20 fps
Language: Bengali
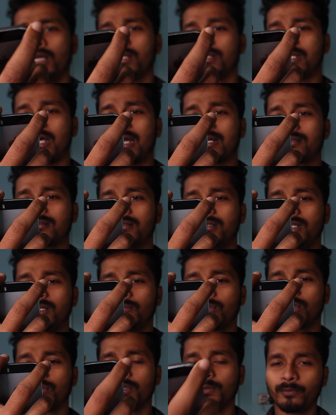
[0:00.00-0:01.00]
চার্জ দিয়ে
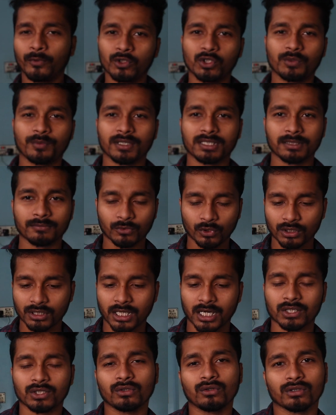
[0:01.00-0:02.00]
মোটামুটি পঁচিশ পার্সেন্ট মতো
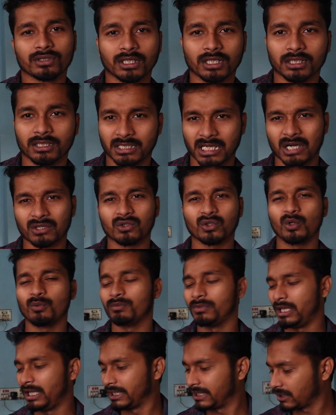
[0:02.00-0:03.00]
চার্জ হলো সেটা চার্জও খুব
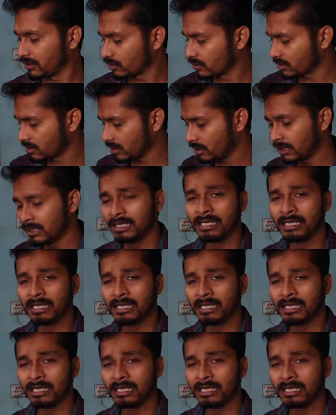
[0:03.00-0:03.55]
লেটে হচ্ছে